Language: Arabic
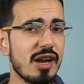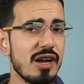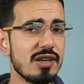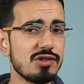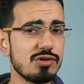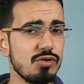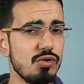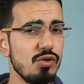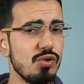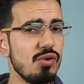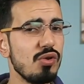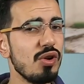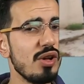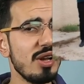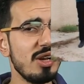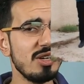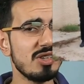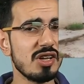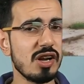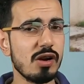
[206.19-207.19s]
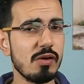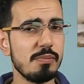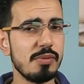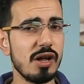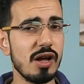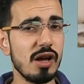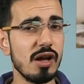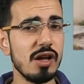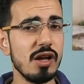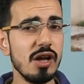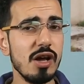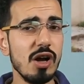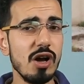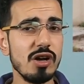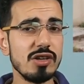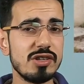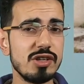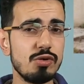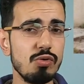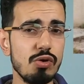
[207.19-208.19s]
الكلاس او e اللي جربناه
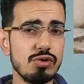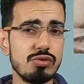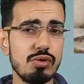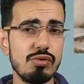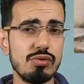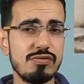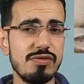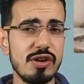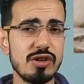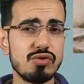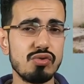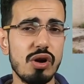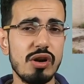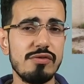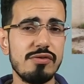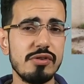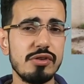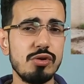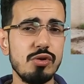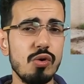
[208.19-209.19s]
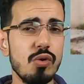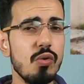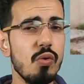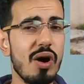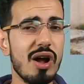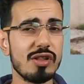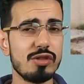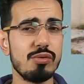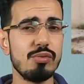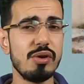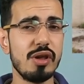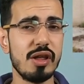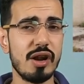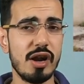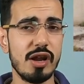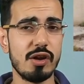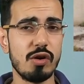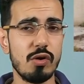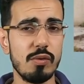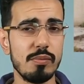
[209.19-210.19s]
زيدوا ادخلوا تفرجوا على الفيديو واعطوني
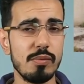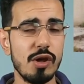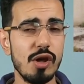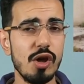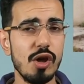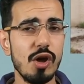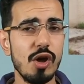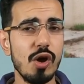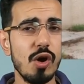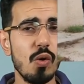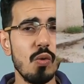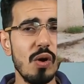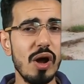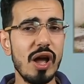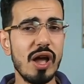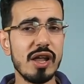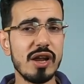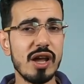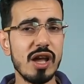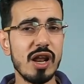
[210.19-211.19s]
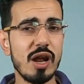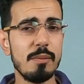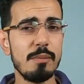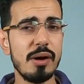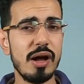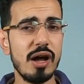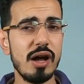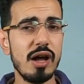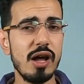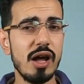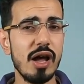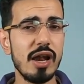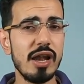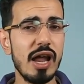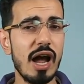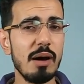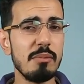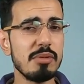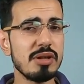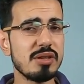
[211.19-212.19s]
رايكم واخر كرهبه
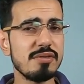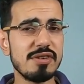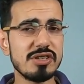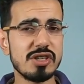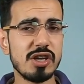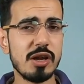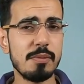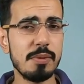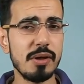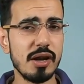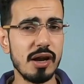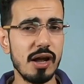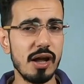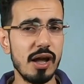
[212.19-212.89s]
اللي عملت ضجه كبيره